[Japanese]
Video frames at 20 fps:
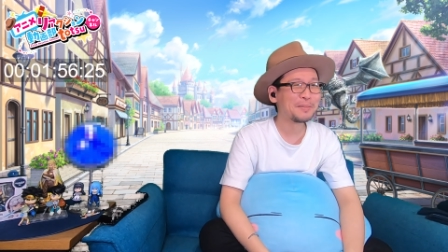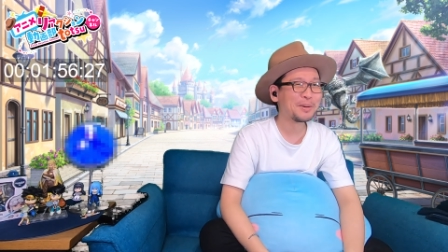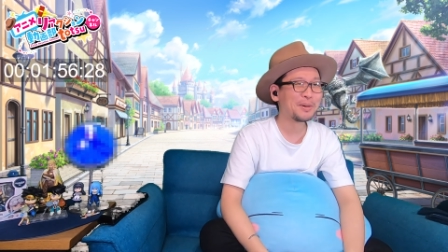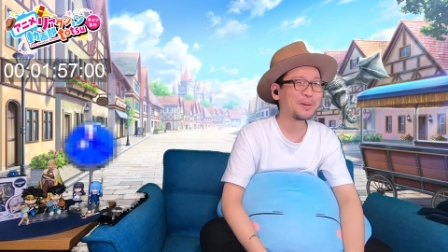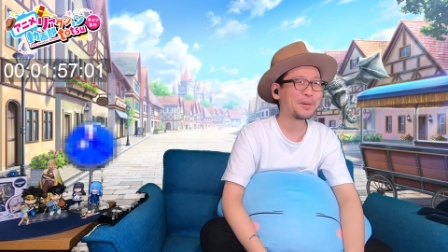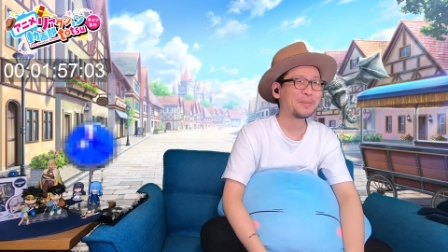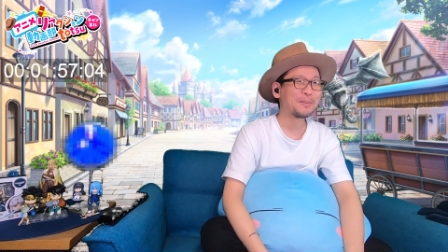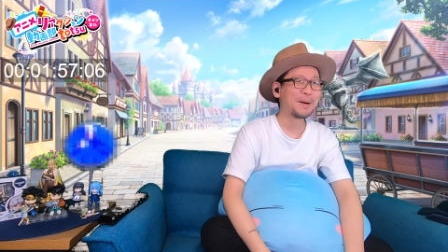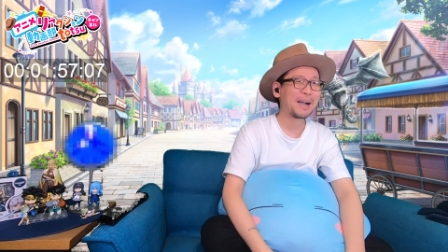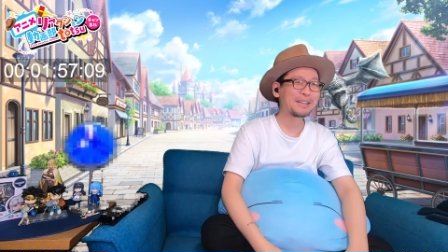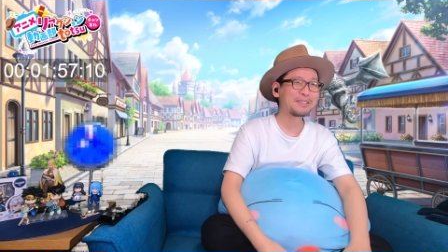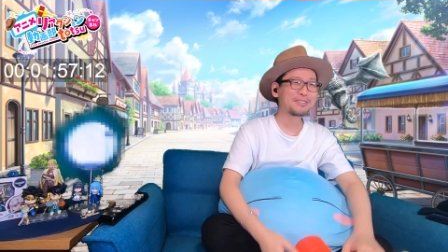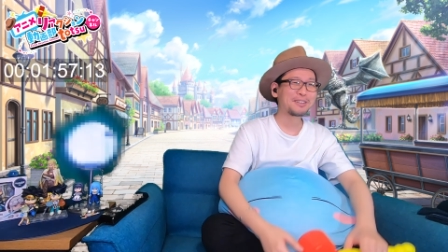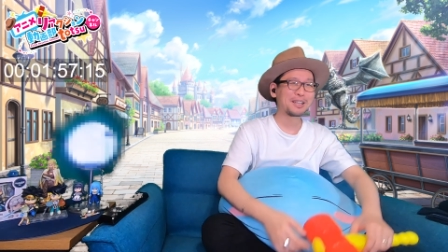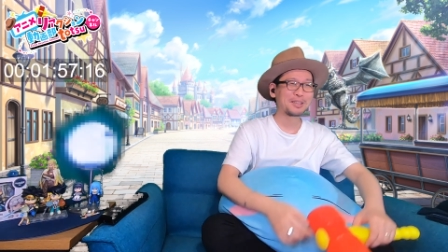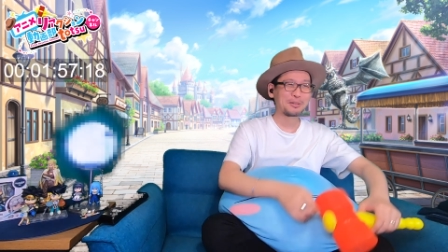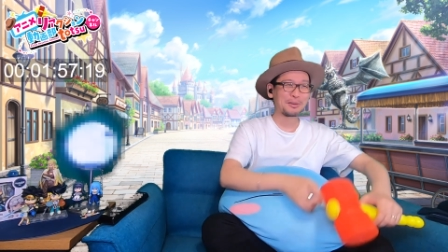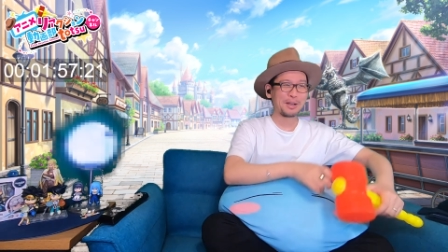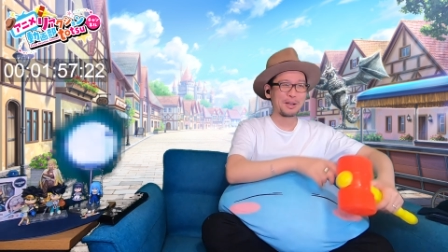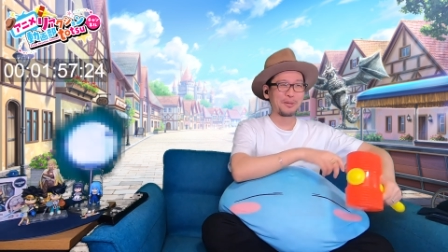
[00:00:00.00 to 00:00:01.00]
もう
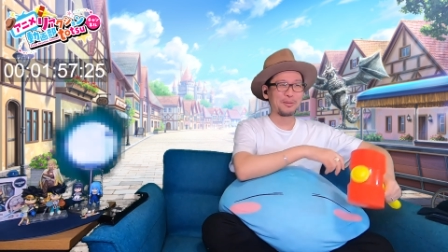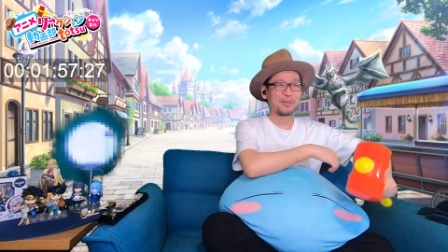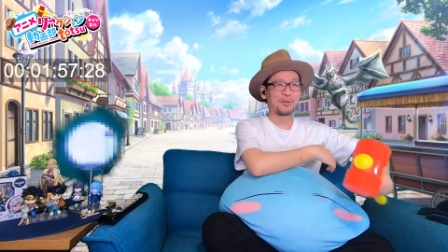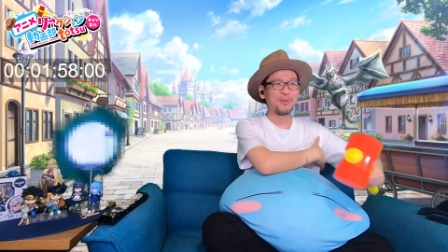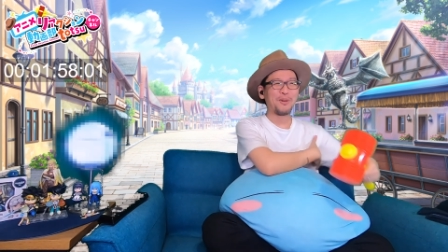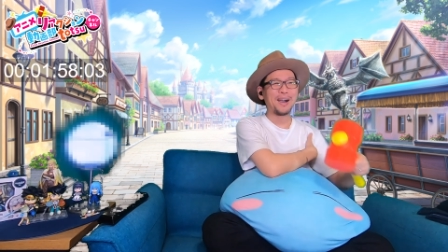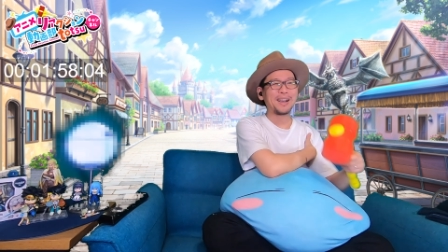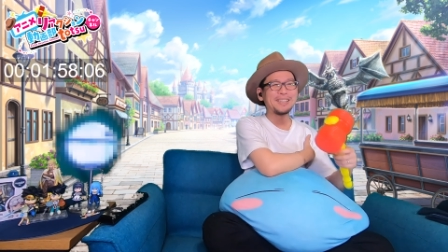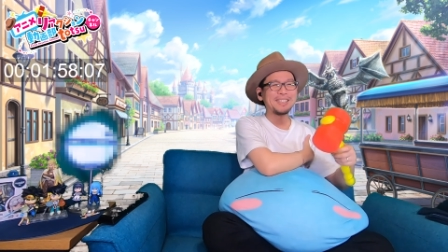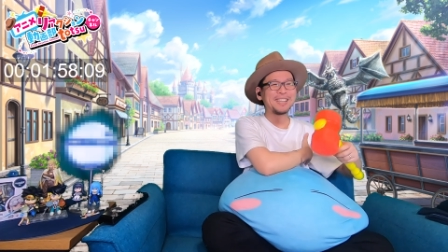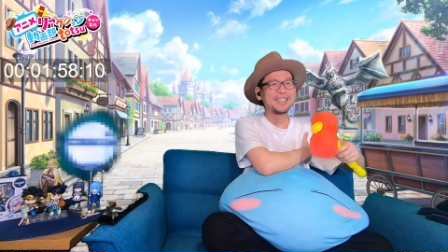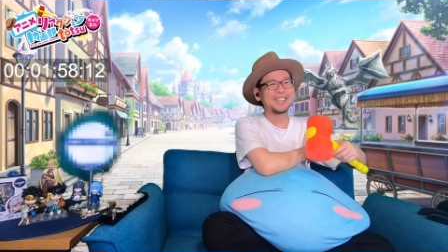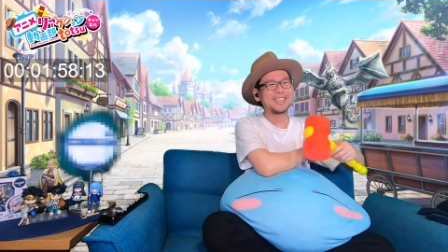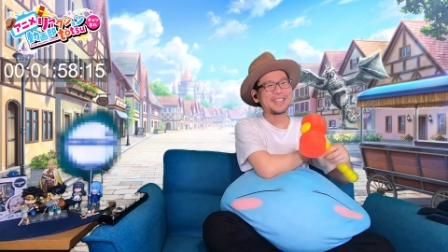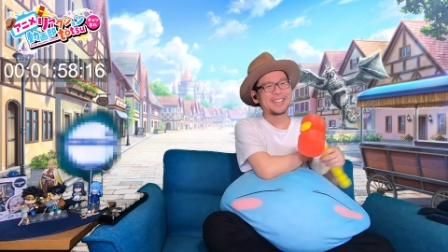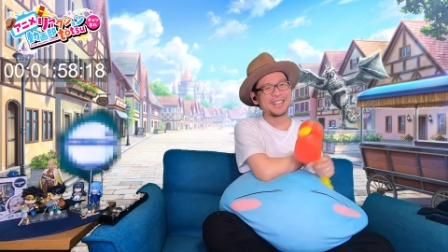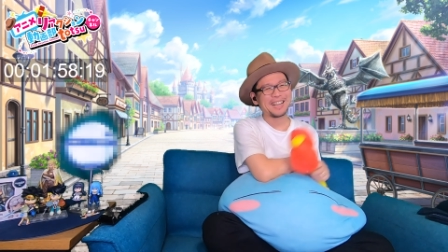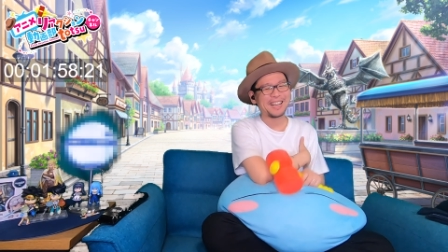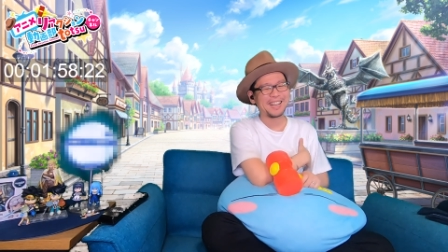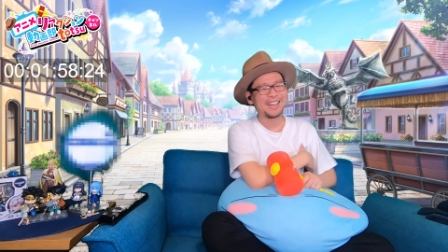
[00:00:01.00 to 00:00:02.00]
枕とかこの脇
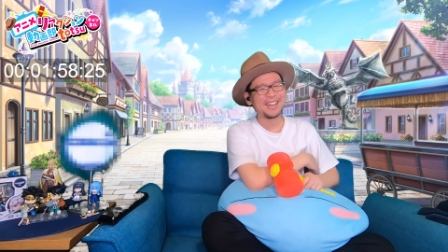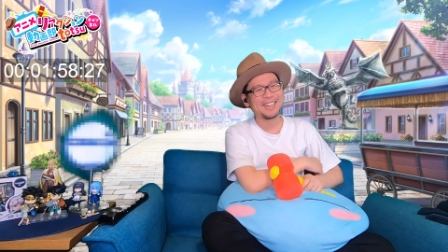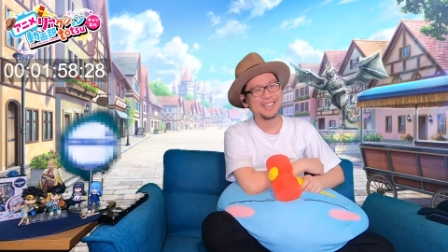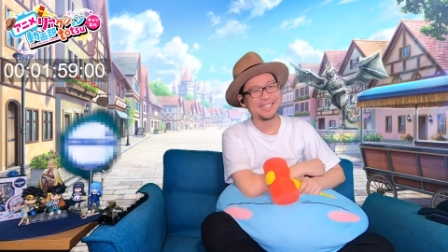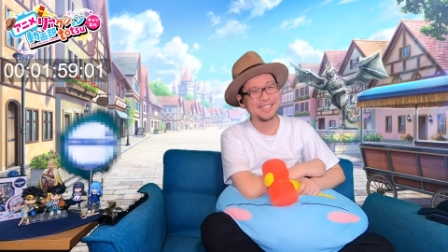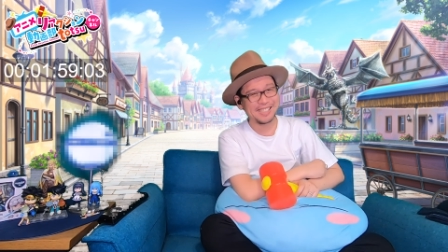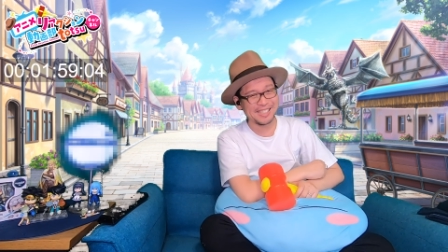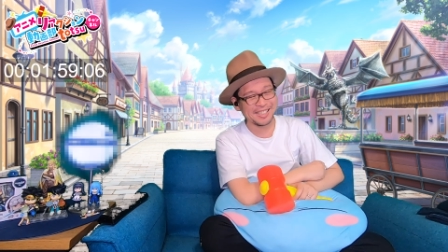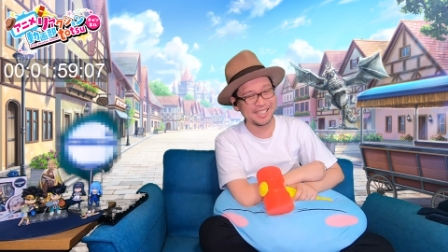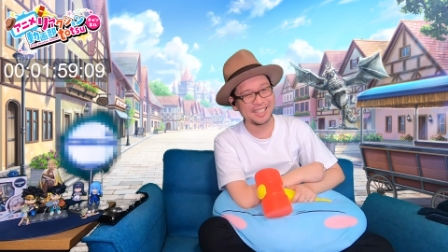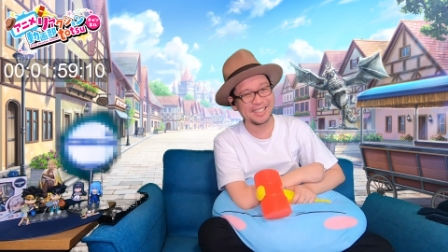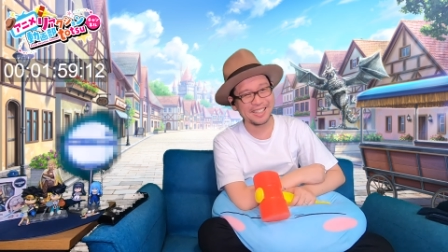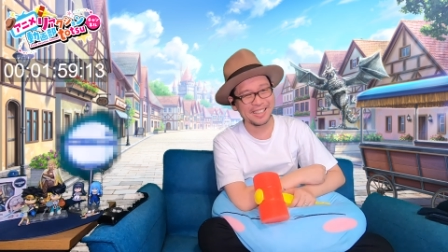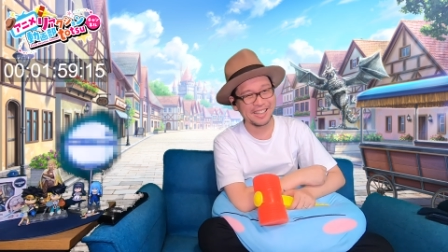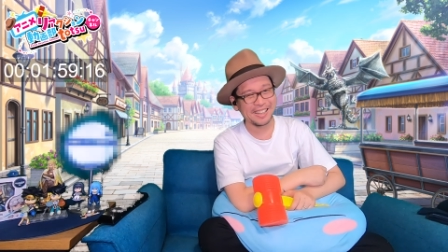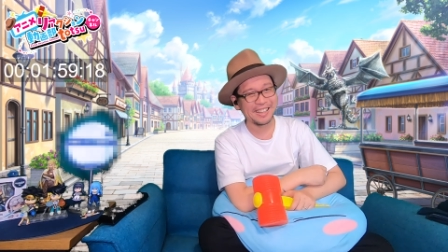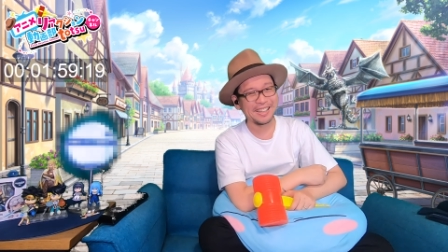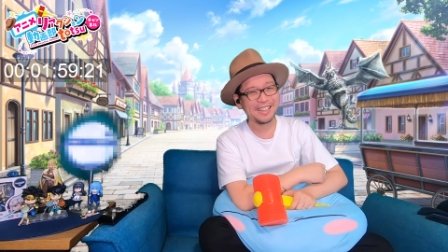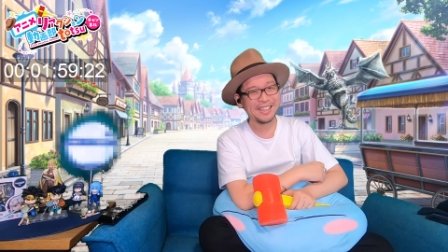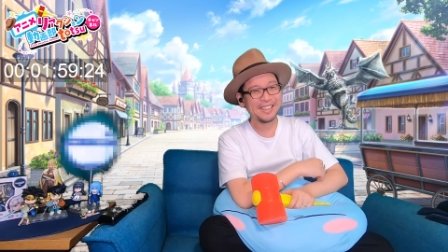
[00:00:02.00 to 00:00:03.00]
に抱えちゃっ
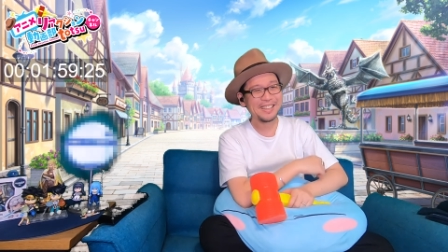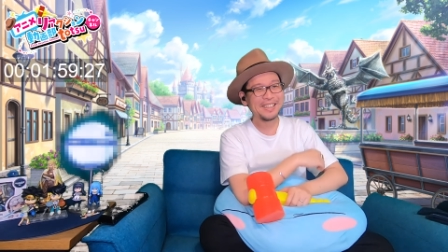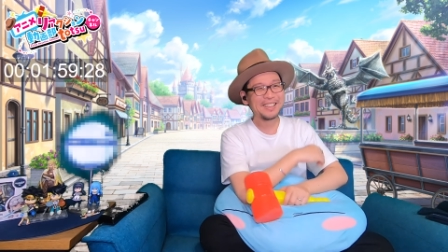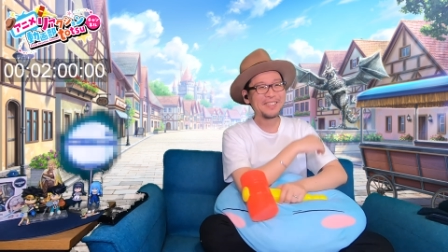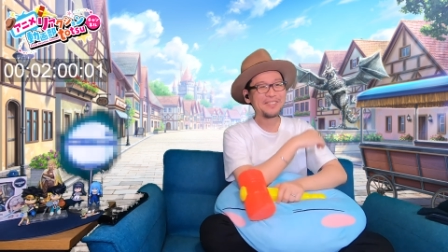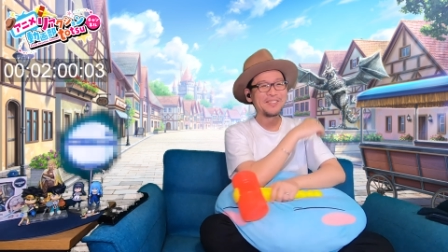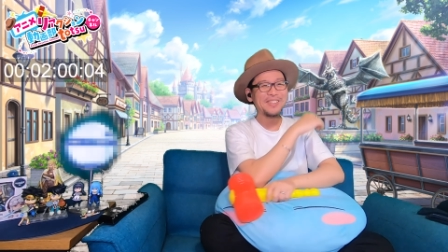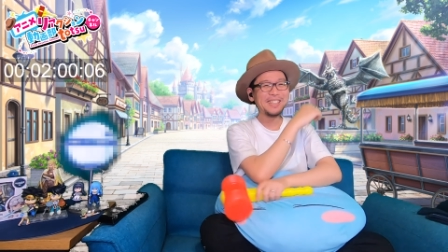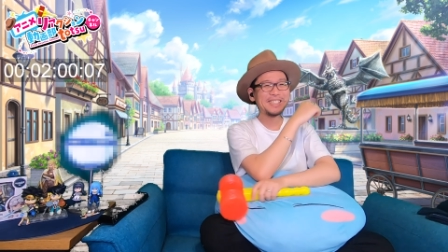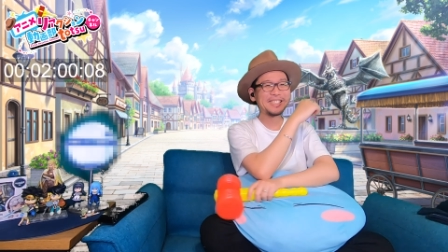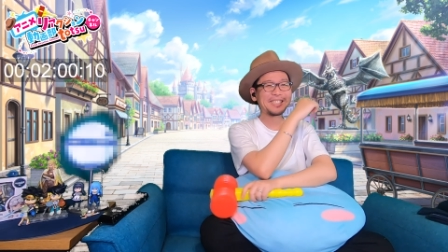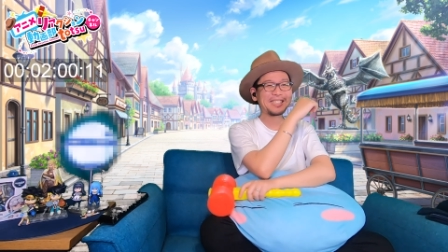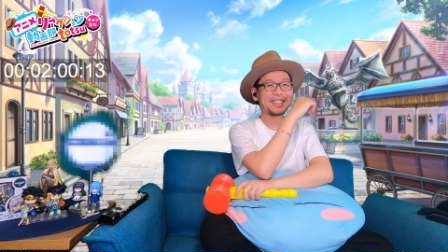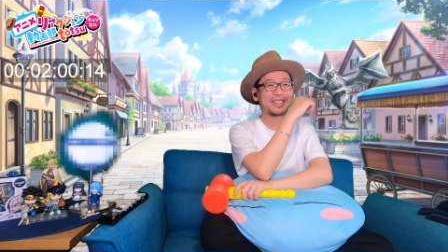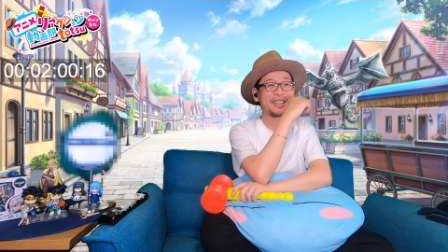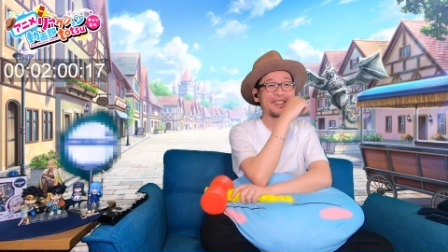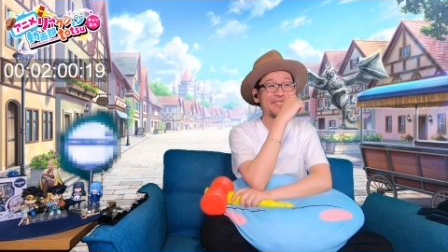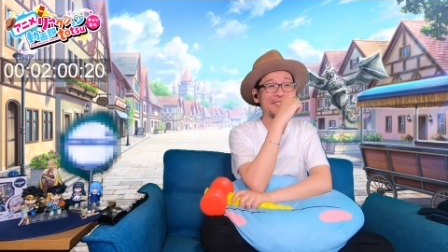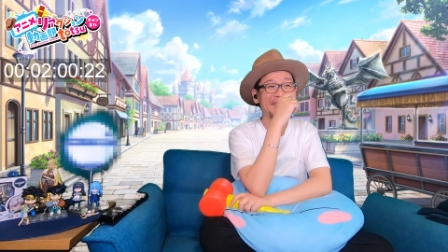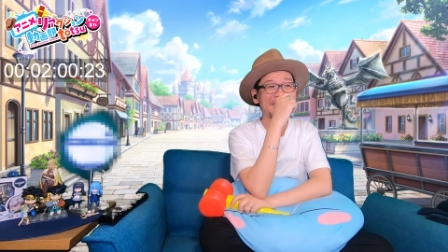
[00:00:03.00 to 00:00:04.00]
て。めっちゃ
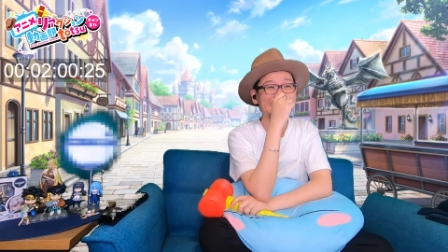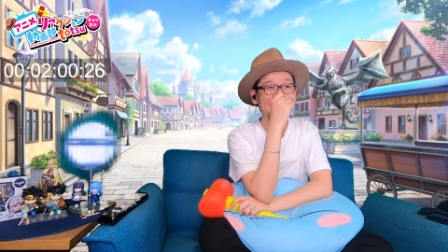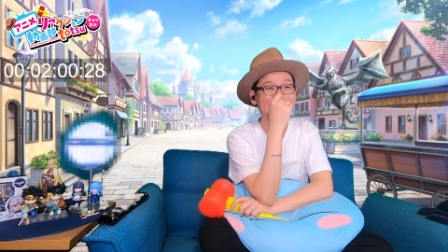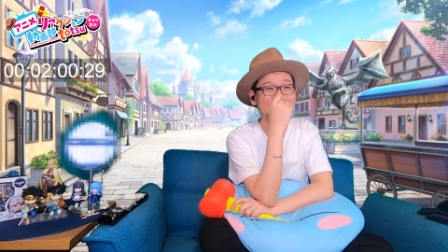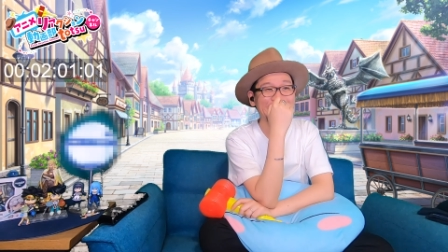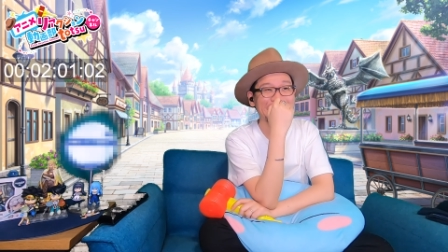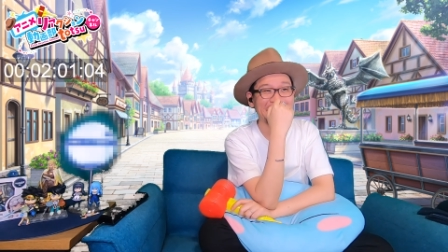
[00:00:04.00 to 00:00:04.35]
可愛